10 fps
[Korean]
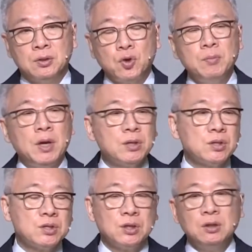소위
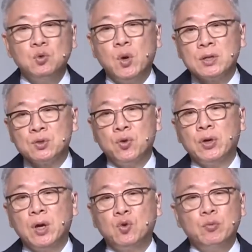말해서 성과
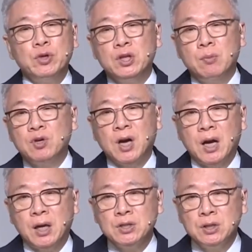속의 구분이 너무
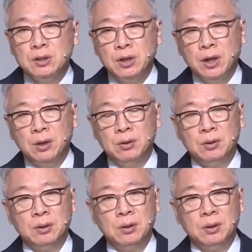강해지는 거예요.